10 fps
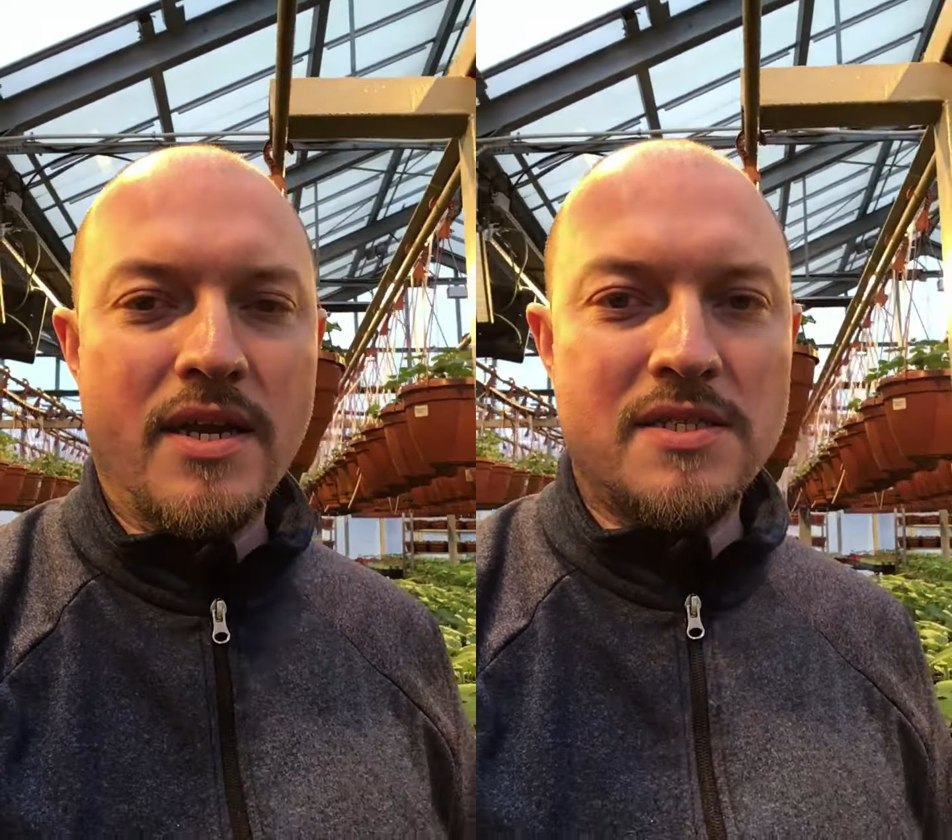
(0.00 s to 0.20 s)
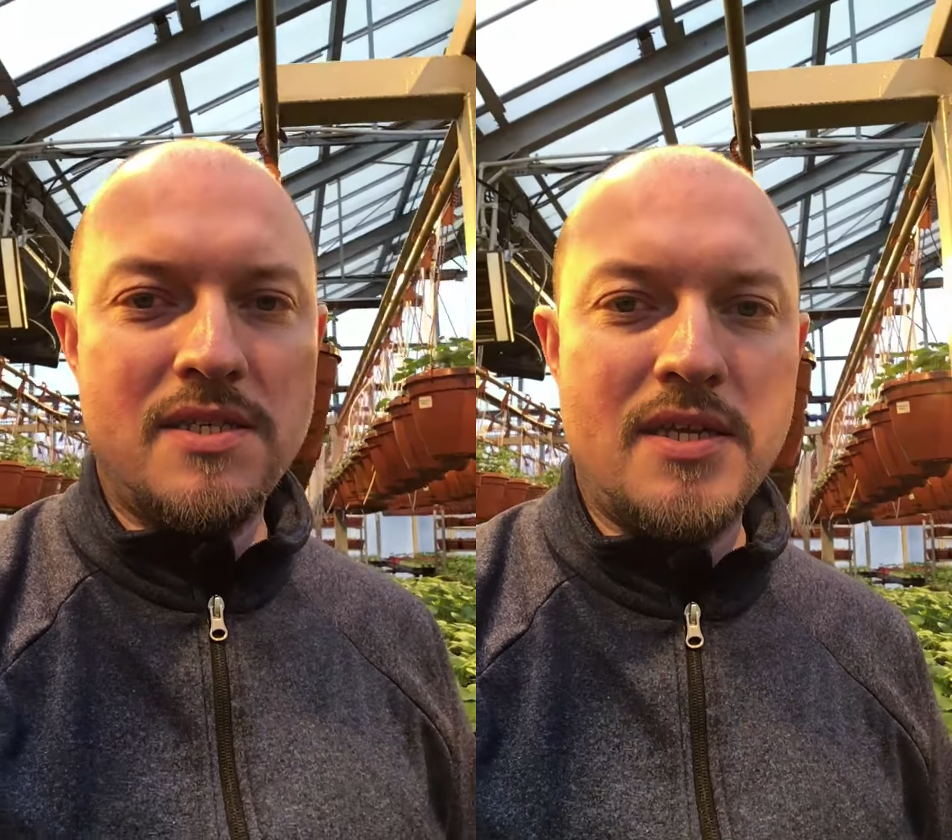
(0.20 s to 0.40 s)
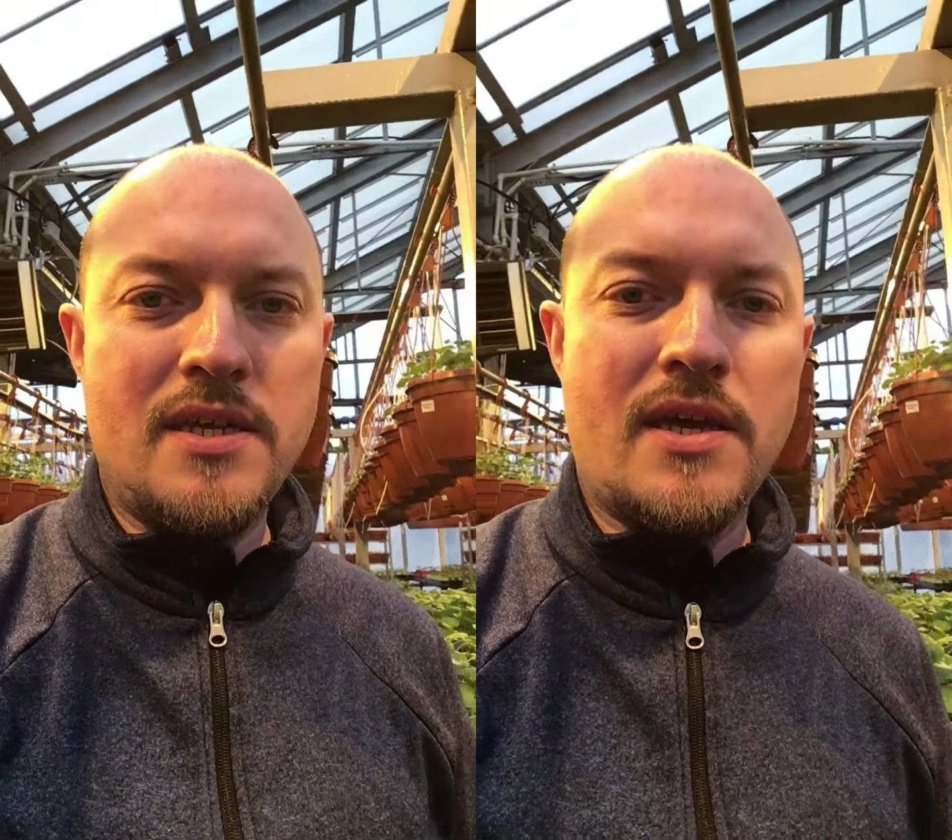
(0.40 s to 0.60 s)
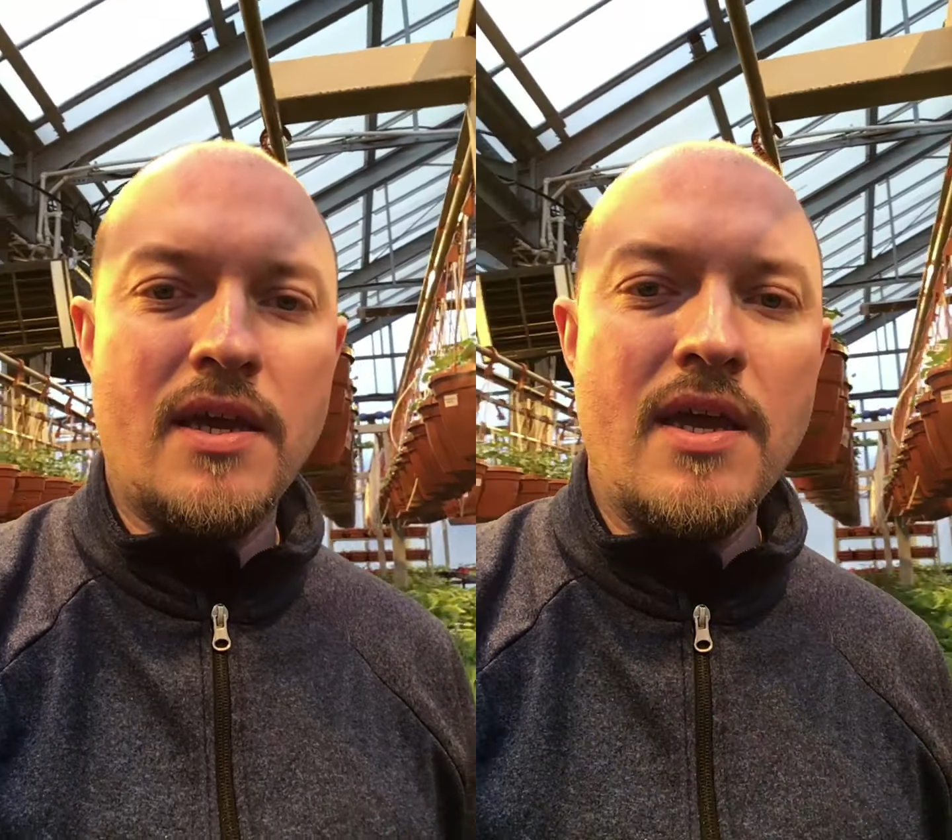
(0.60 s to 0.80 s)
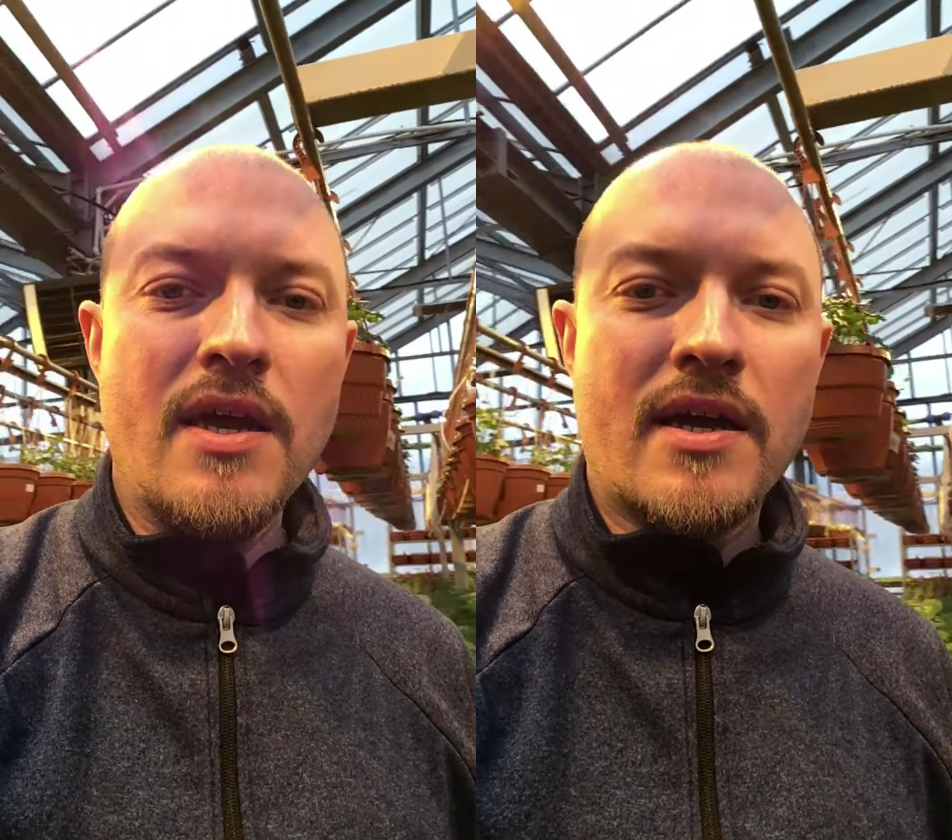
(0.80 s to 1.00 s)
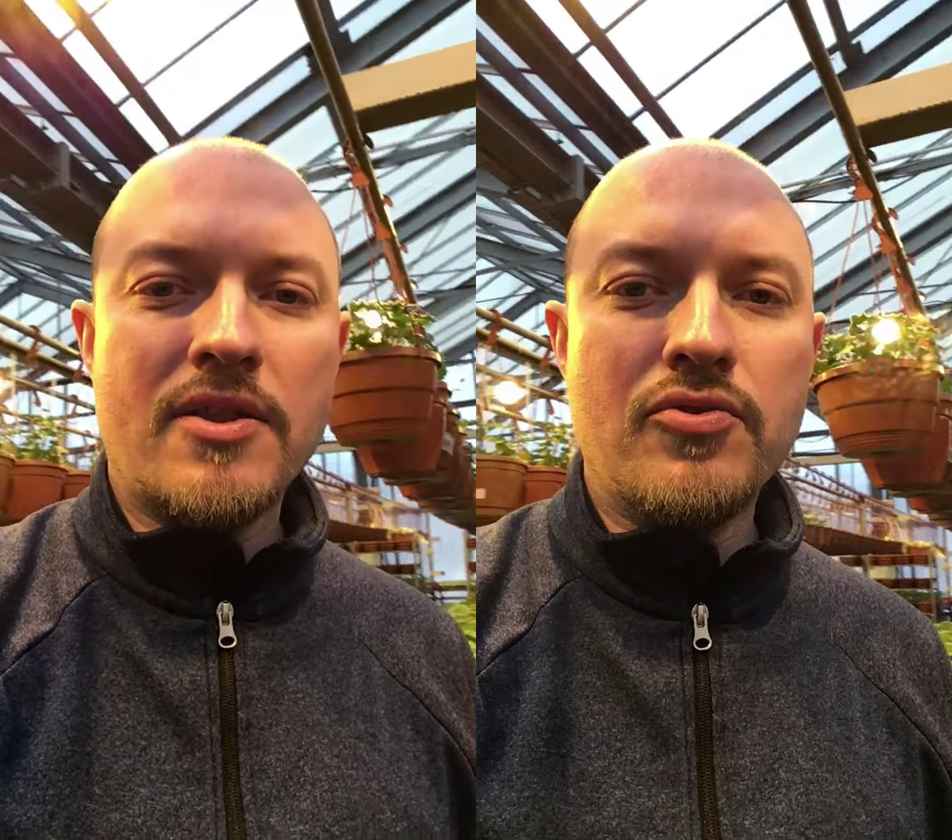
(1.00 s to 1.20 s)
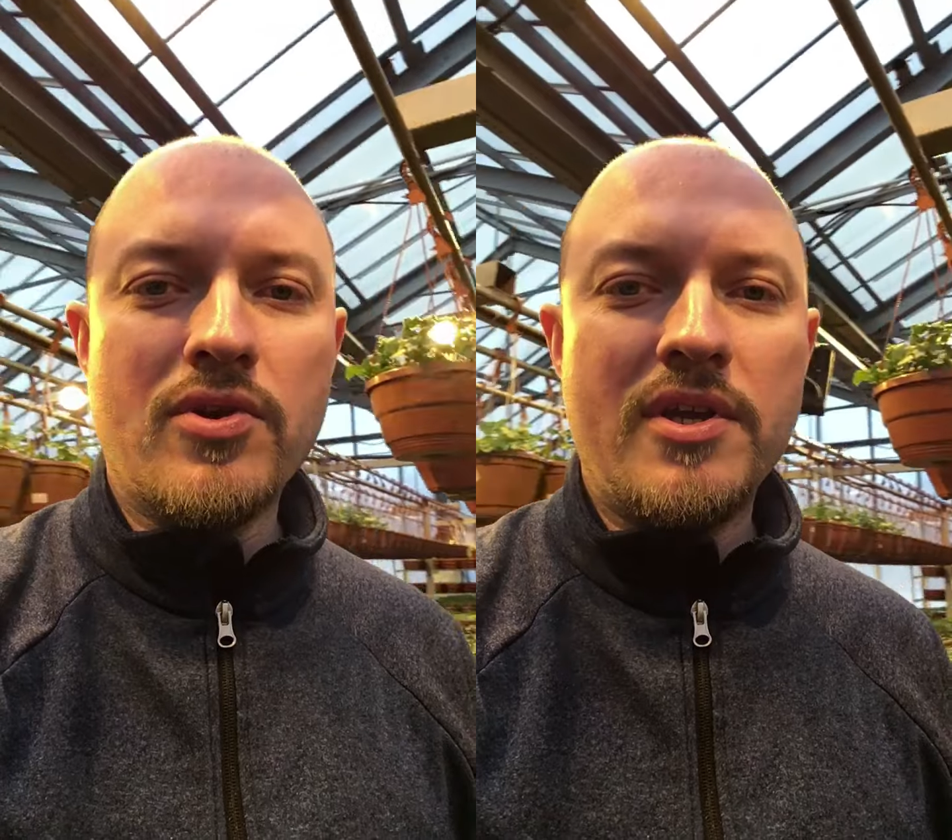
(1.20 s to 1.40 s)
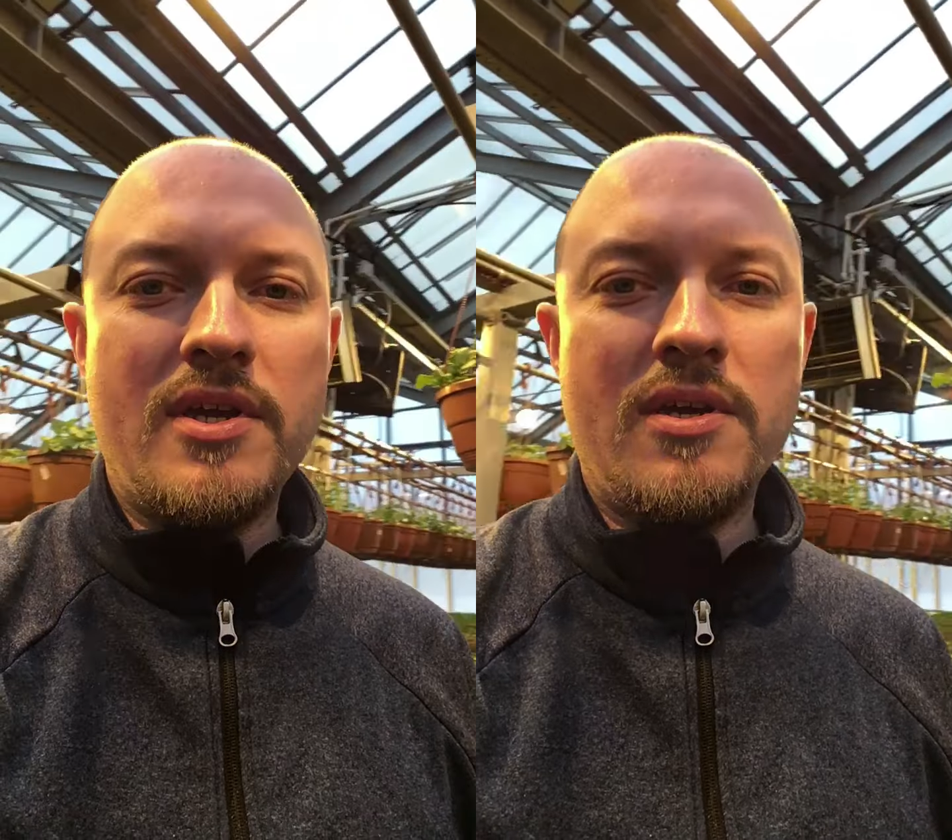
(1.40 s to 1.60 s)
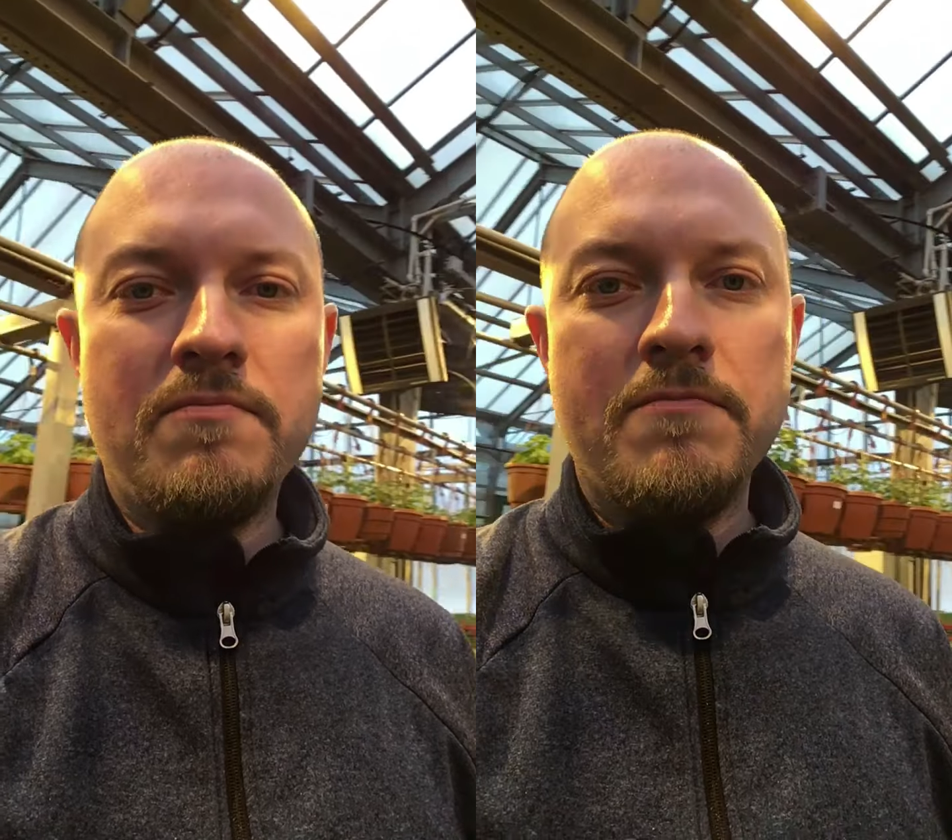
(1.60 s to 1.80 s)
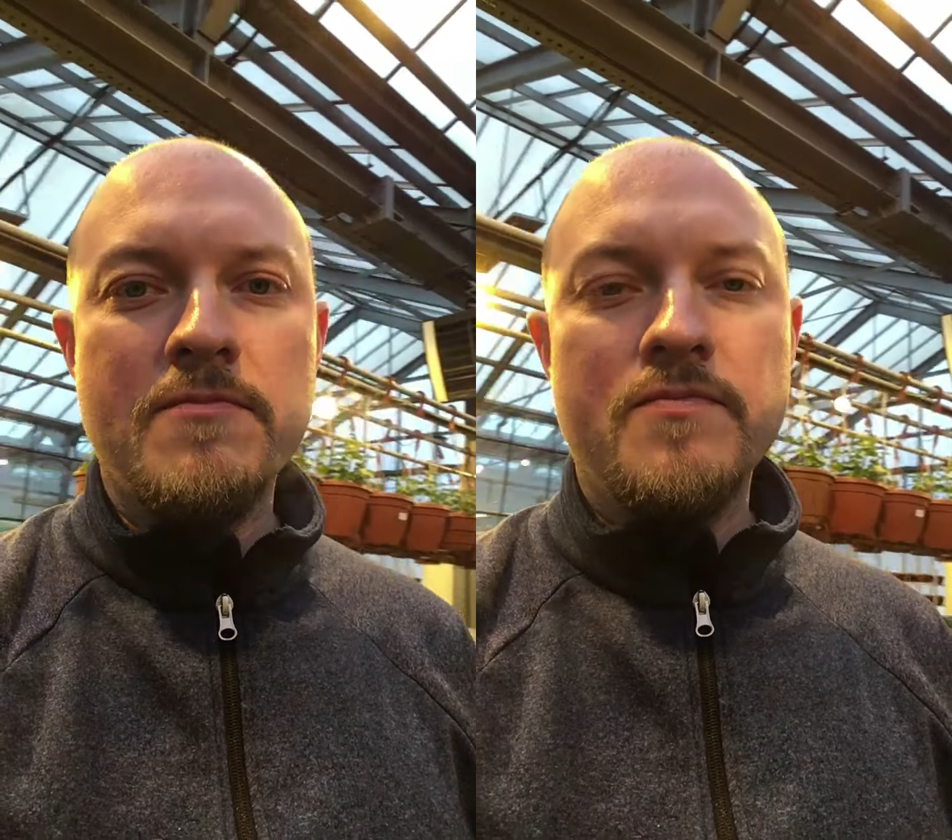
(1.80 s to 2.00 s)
растения, которые